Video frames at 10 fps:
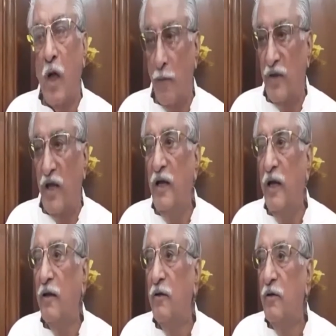बताइए
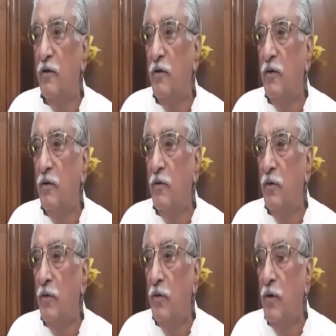किस पार्टी के
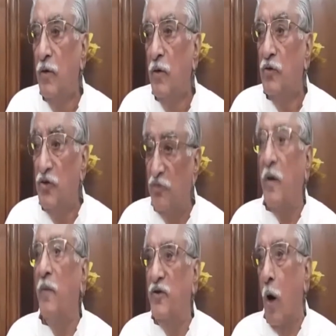लिए
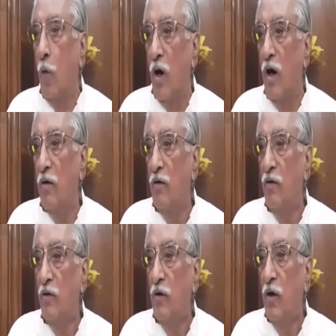जिसमें भी जाऊंगा
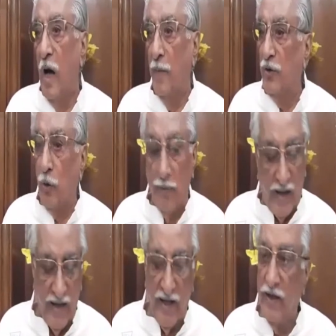अभी तो
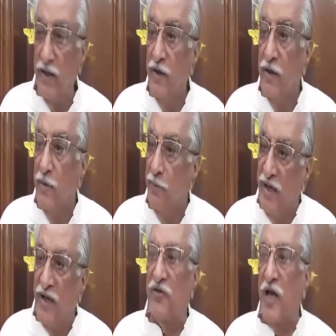मैंने
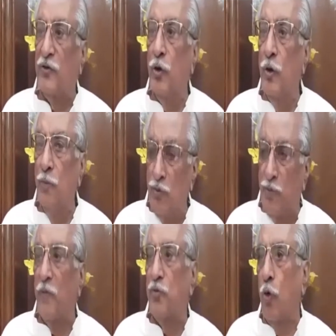मेरे साथियों ने मुझ
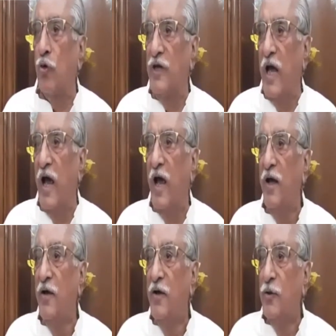पर छोड़ दिया है
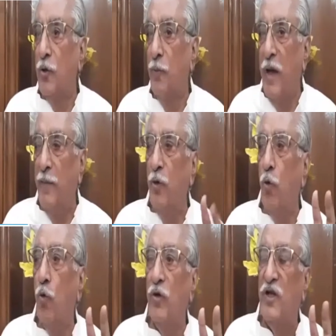तो मैं भी
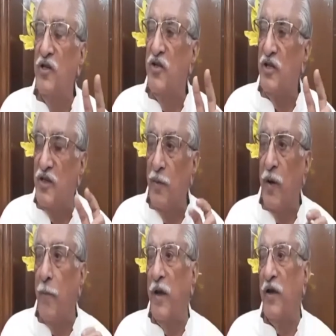उनकी जितनी भी
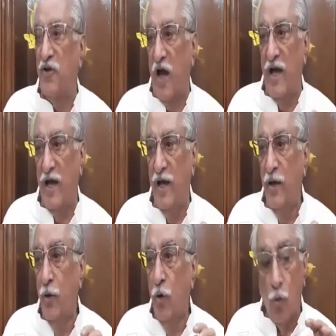अपेक्षाएं हैं
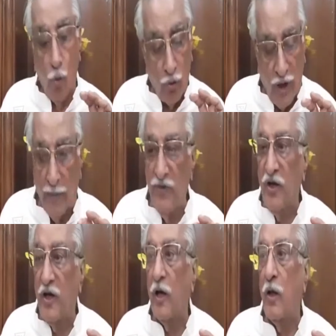उनका भी
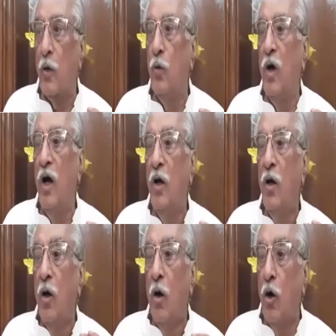जिक्र करूंगा
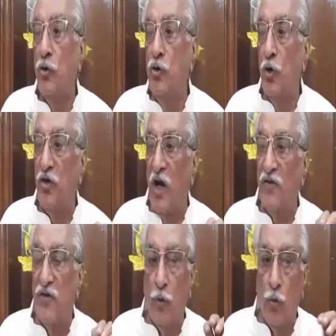और जिस तरह
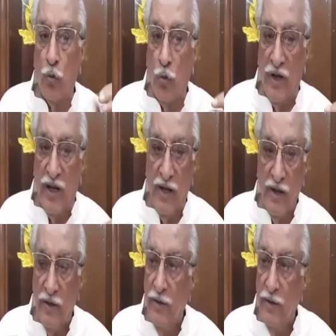से उन्होंने आपने साफ